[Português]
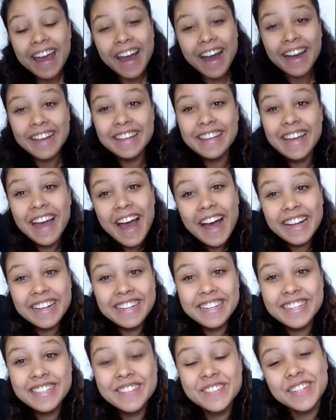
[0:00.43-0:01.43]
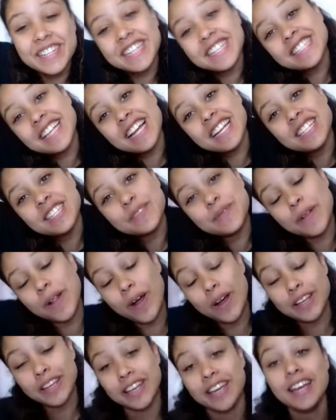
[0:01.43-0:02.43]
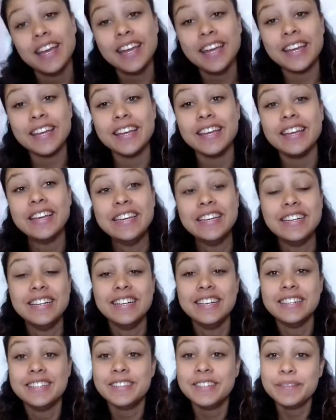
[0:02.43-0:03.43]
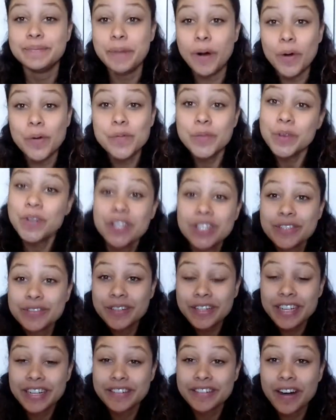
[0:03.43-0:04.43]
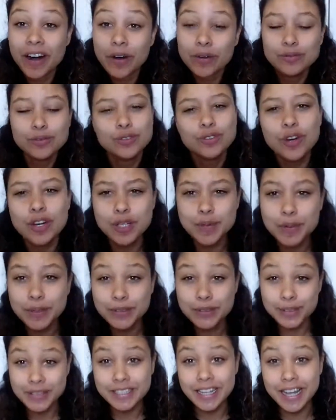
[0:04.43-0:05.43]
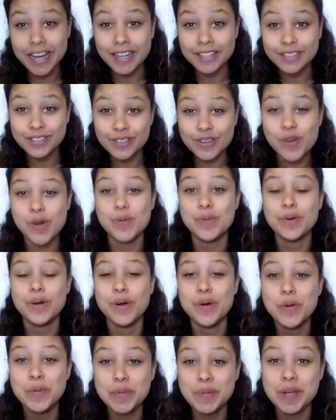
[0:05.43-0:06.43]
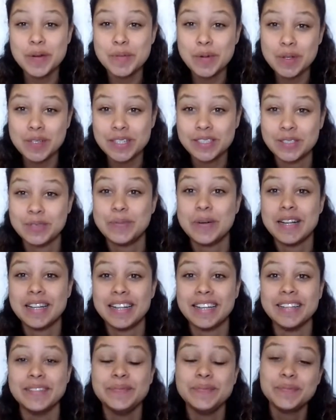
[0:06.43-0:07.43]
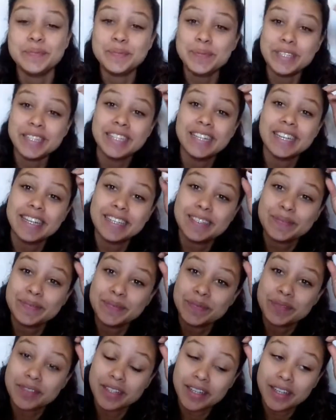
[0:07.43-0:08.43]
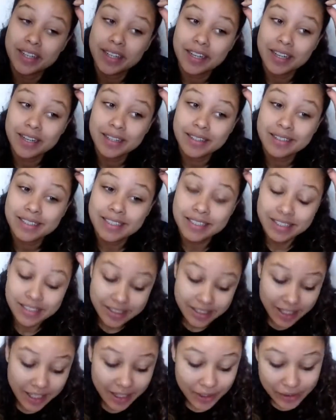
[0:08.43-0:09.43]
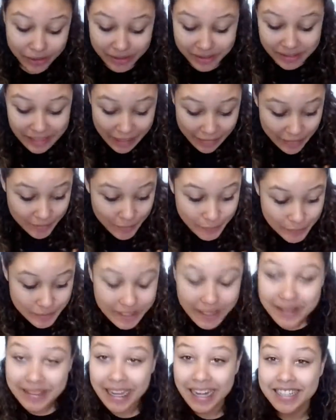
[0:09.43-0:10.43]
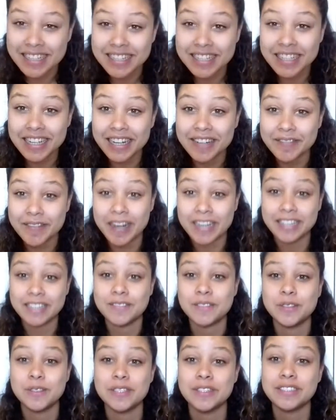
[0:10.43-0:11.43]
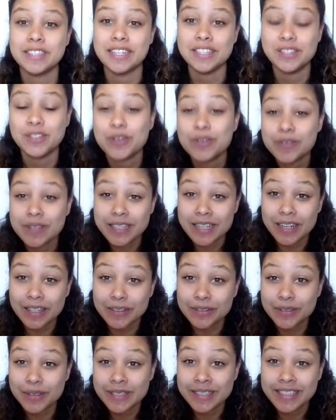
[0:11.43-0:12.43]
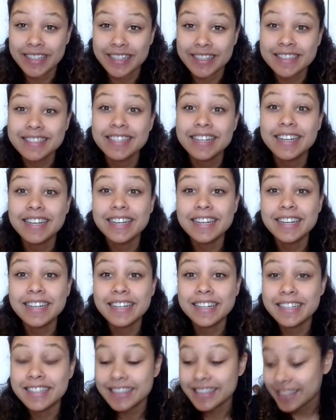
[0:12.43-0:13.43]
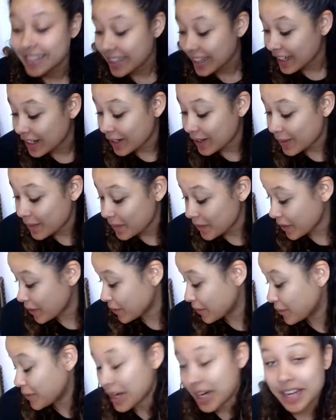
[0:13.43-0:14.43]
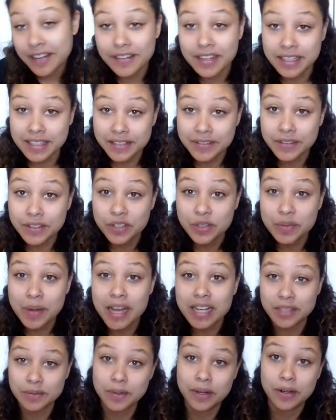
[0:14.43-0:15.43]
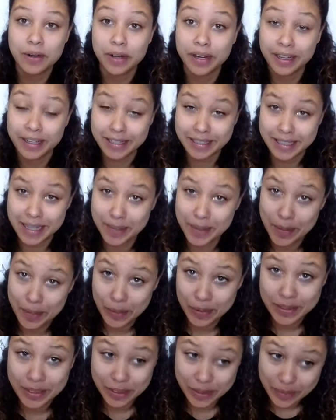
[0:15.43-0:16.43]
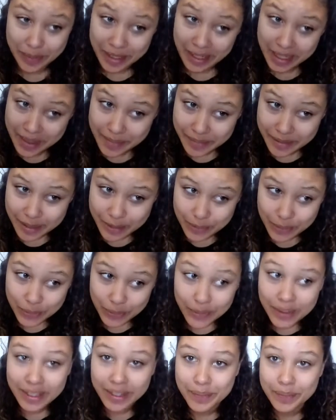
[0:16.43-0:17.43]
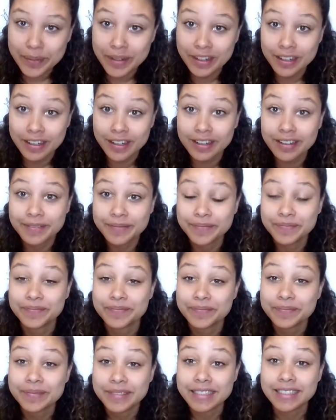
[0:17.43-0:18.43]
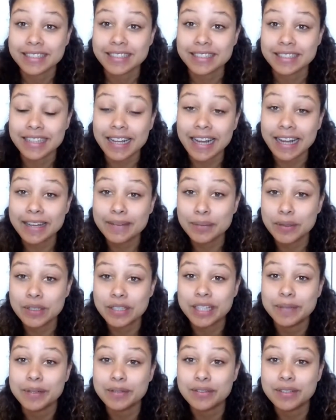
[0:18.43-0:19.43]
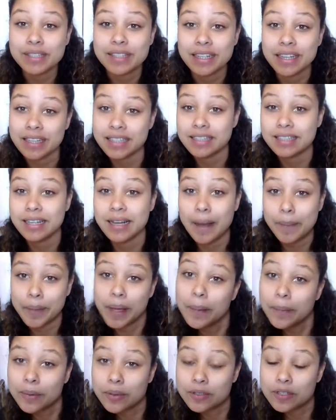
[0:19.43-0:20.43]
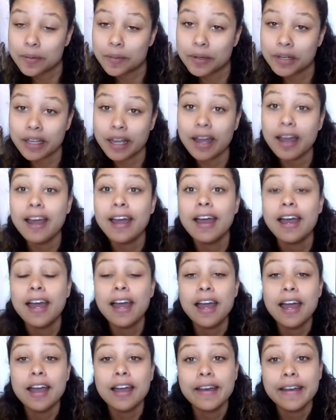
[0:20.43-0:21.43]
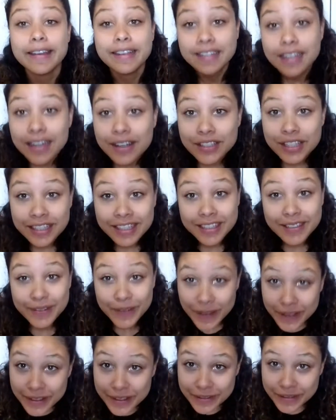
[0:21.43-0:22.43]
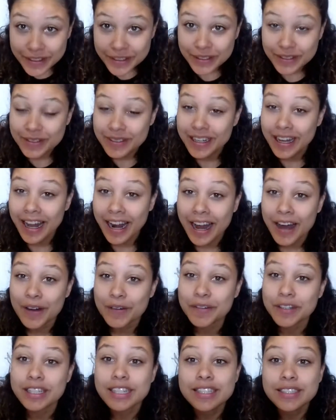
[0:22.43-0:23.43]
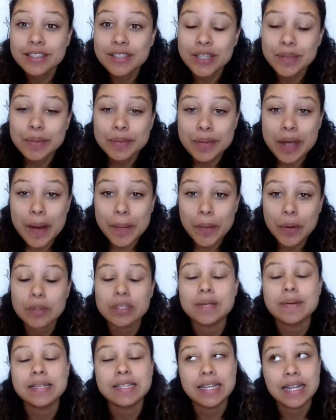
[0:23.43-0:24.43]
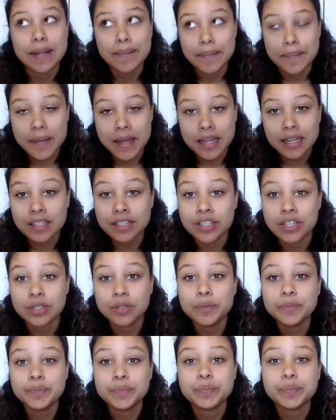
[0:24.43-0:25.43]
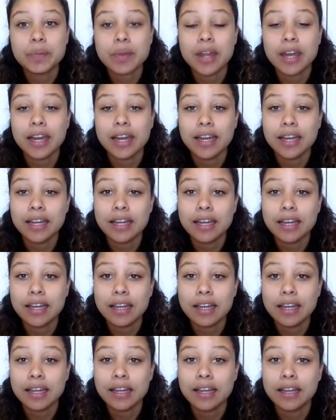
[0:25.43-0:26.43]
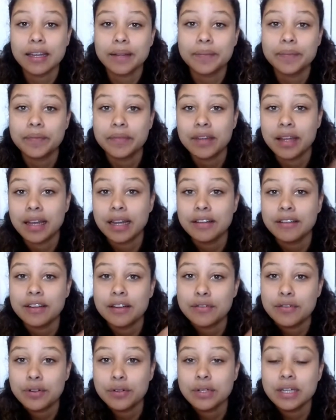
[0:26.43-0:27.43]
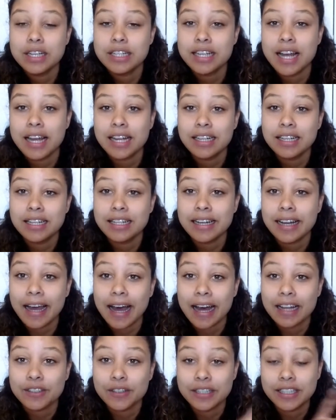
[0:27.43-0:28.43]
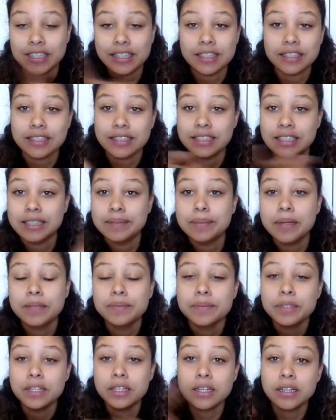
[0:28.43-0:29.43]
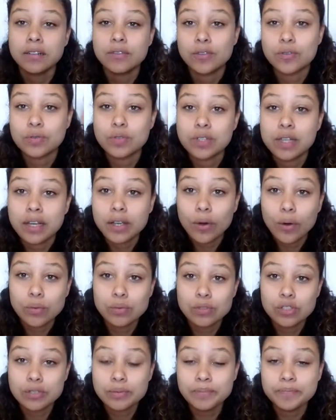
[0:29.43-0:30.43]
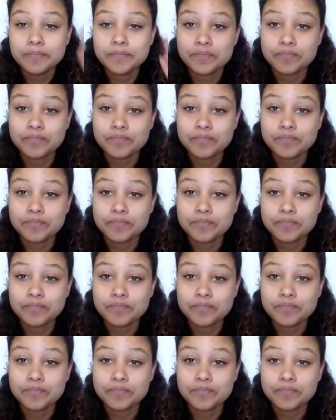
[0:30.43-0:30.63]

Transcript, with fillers: aqui é a Ana do Ana Salles Blog e, bom, hoje eu vou gravar um 2.0 de como eu arrumo minha bolsa de balé, porque eu tava com saudade de gravar, tava com saudade de conversar com vocês, então eu vou gravar esse vídeo mais pra organizar minha bolsa de balé mesmo do que pra, né, mostrar pra vocês a minha bolsa, porque eu já tenho outro vídeo no canal falando sobre minha bolsa, mas ele é bem antigo e ele, eu vou deixar ele linkado aqui em cima, não sei onde.